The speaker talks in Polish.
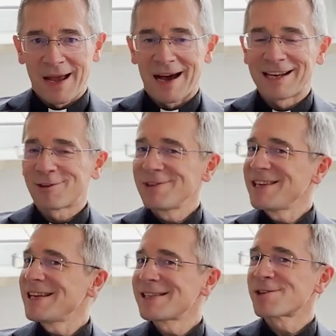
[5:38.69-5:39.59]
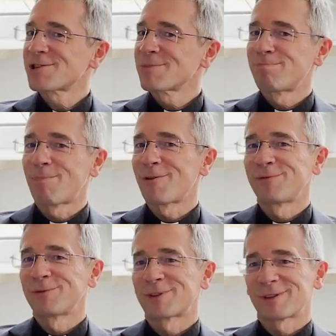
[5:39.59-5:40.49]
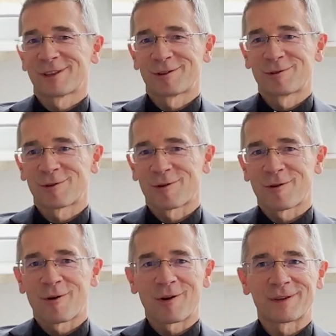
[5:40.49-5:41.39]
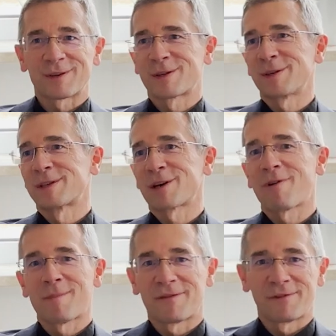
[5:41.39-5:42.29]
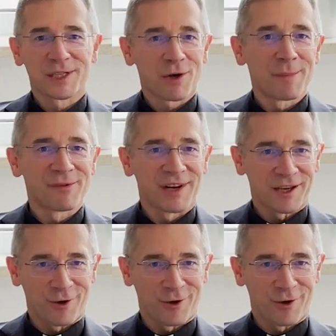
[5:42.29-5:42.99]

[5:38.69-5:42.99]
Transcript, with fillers: Ale to nie jest jeszcze powód do e, załama, załamywania